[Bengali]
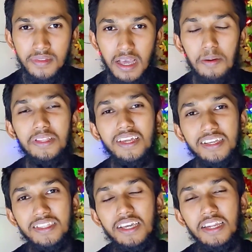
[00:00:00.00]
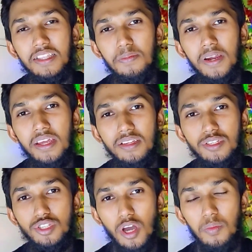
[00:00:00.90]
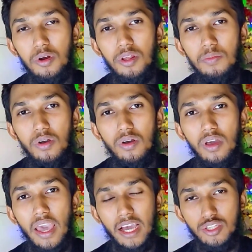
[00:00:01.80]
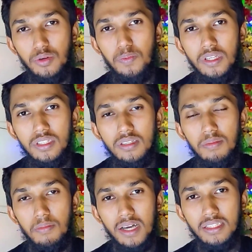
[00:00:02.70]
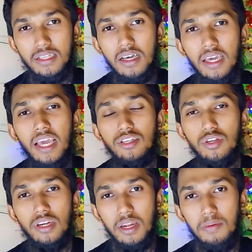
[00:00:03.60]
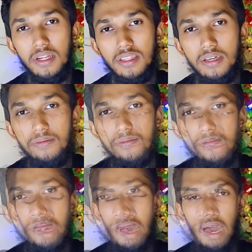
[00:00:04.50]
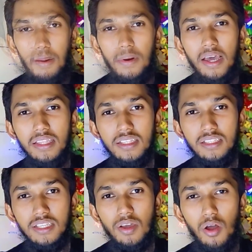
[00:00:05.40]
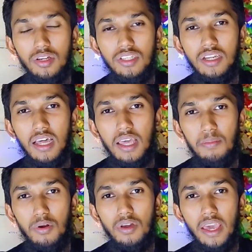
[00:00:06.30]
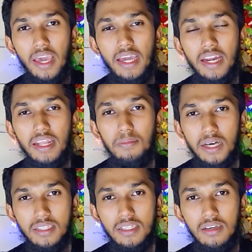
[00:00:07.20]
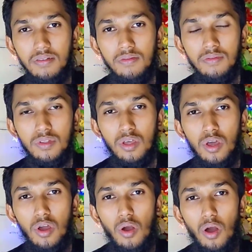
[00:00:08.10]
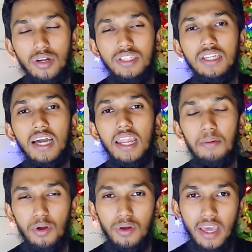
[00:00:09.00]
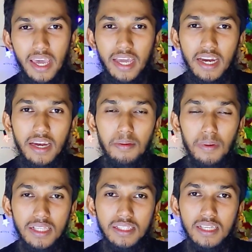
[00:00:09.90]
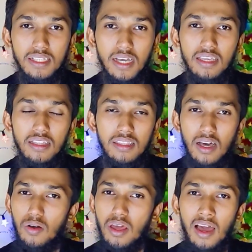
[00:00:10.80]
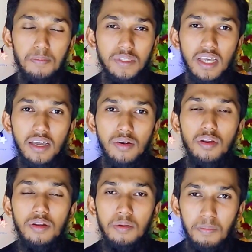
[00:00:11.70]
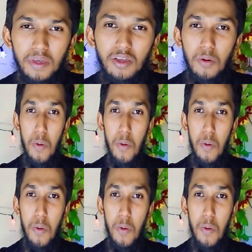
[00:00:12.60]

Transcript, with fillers: আমাদের কাছ থেকে নিতে পারেন সর্বনিম্ন একশো পিস বাচ্চা ক্যাশ অন ডেলিভারিতে আমরাই দিচ্ছি অরিজিনাল এবং এ গ্রেডের বাচ্চা অরিজিনাল এবং এ গ্রেডের বাচ্চা চাই তাহলে হাফসা অ্যাগ্রোর বিকল্প